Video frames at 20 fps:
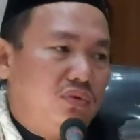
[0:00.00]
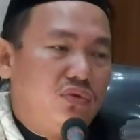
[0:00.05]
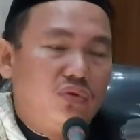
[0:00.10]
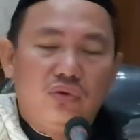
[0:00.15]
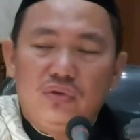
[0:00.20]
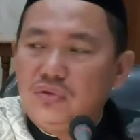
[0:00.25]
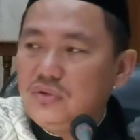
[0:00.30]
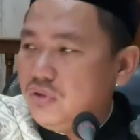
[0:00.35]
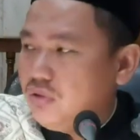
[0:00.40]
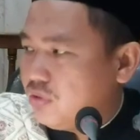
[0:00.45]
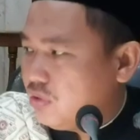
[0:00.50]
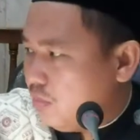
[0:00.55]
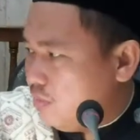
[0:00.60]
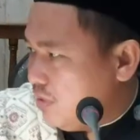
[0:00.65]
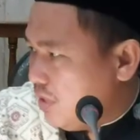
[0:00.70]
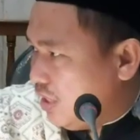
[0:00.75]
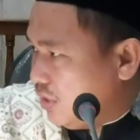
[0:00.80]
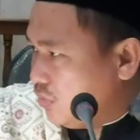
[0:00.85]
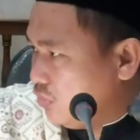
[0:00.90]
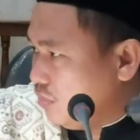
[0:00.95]
Contoh
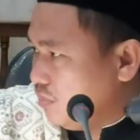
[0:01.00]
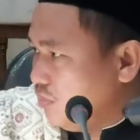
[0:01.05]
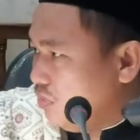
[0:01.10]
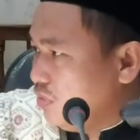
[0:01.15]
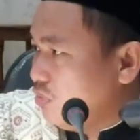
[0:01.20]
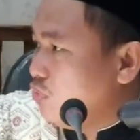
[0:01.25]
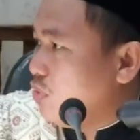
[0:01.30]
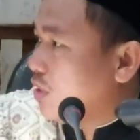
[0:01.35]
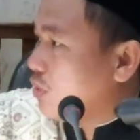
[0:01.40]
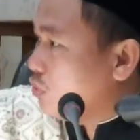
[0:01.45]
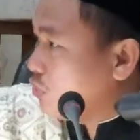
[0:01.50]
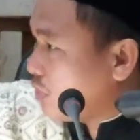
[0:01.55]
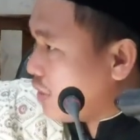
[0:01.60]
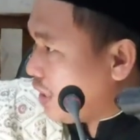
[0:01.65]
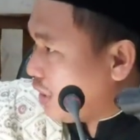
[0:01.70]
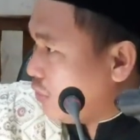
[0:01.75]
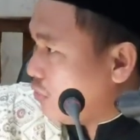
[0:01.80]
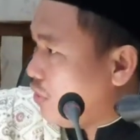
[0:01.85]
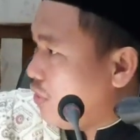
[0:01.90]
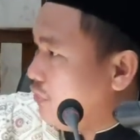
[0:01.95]
qobliyah subuh dua
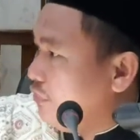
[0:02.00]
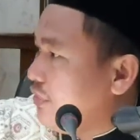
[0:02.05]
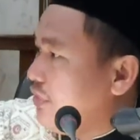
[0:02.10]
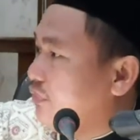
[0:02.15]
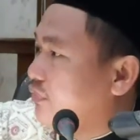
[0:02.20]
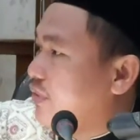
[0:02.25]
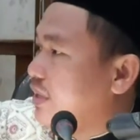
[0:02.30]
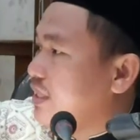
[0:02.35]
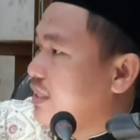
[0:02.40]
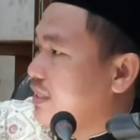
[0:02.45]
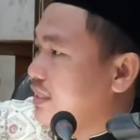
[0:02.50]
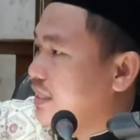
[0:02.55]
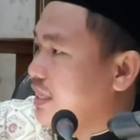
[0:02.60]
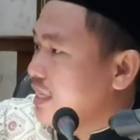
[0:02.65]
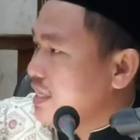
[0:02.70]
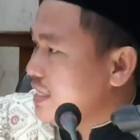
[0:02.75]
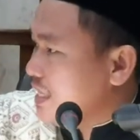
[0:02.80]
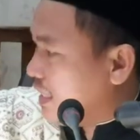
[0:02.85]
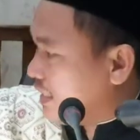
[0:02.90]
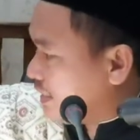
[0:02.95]
rakaat khafifah ini
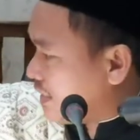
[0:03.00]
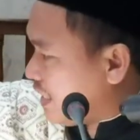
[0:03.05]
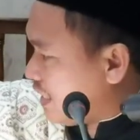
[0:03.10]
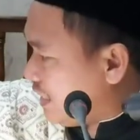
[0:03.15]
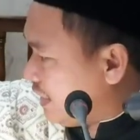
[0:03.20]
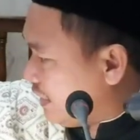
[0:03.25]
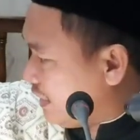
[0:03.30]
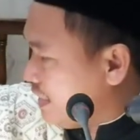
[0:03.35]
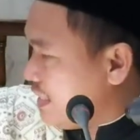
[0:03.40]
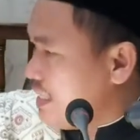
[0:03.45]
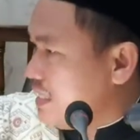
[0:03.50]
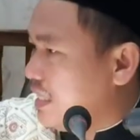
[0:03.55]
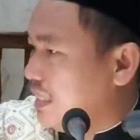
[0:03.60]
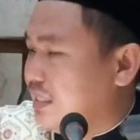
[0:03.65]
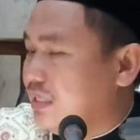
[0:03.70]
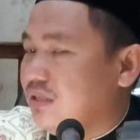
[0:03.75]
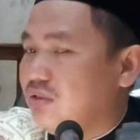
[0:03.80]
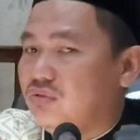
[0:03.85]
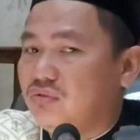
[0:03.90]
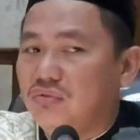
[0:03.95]
yang sangat
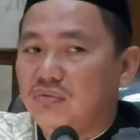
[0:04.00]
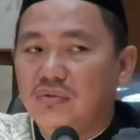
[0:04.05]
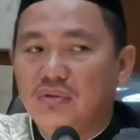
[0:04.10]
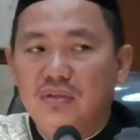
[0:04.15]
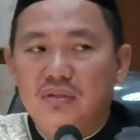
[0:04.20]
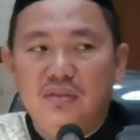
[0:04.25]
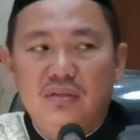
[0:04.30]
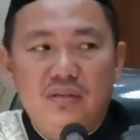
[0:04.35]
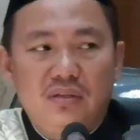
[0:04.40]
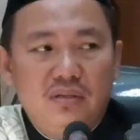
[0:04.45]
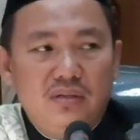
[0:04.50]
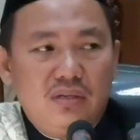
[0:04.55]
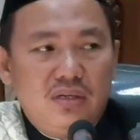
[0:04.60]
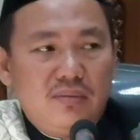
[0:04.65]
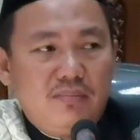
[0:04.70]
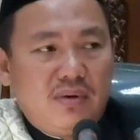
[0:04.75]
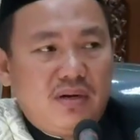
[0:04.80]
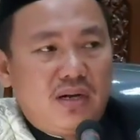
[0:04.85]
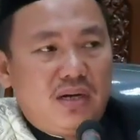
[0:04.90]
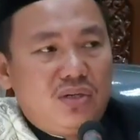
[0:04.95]
ringan itu
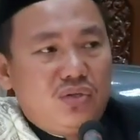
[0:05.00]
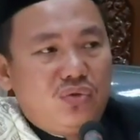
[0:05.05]
di mana